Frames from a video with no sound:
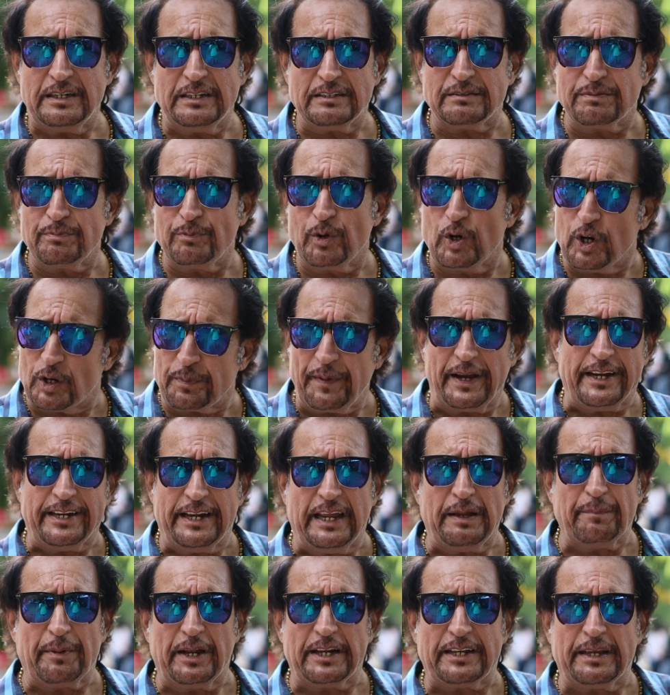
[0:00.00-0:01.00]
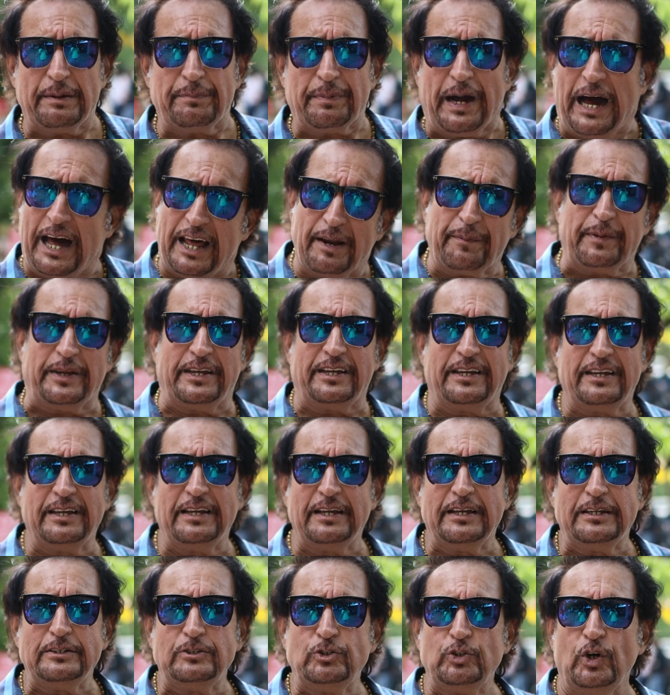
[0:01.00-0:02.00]
इस मुल्क में ही नहीं बल्कि बाहर भी
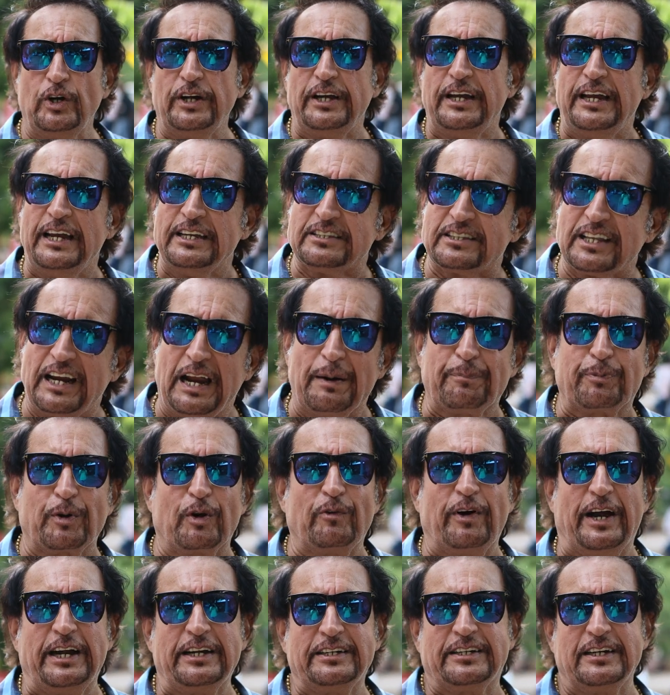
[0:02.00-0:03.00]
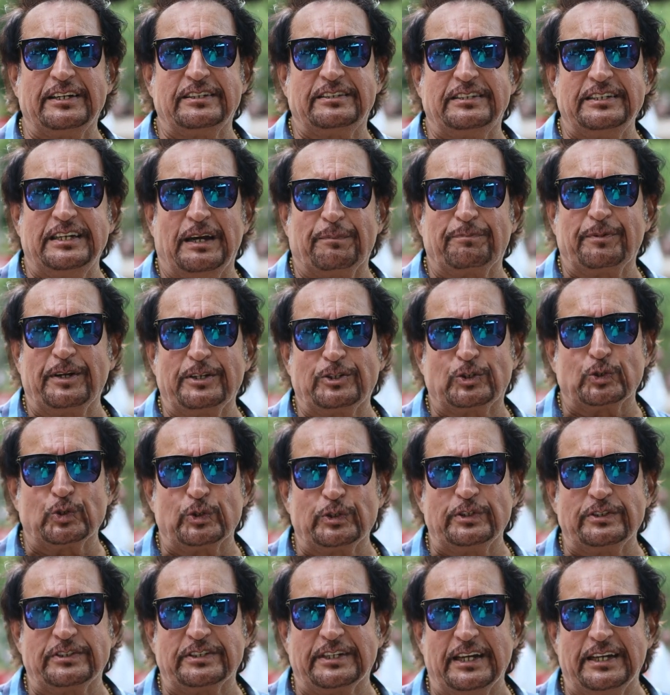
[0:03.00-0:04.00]
जो इतना प्रोवाइड करती है अपने
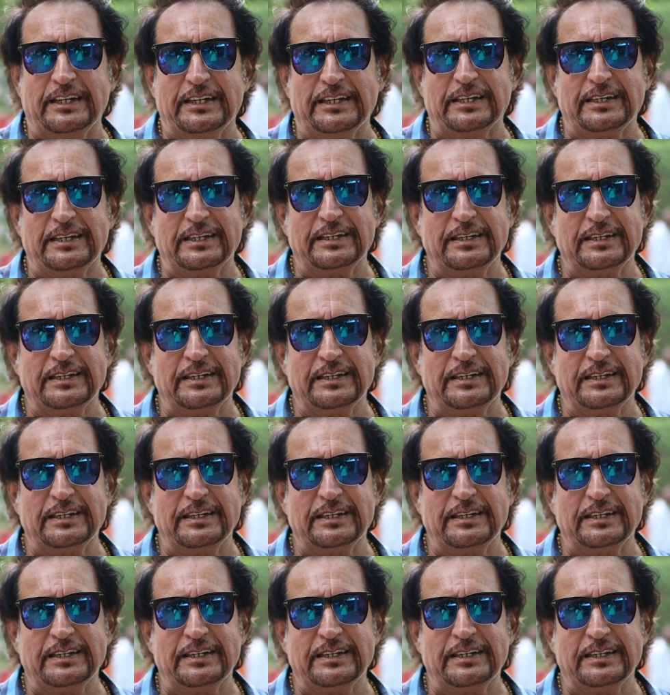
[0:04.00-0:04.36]
स्टूडेंट्स के लिए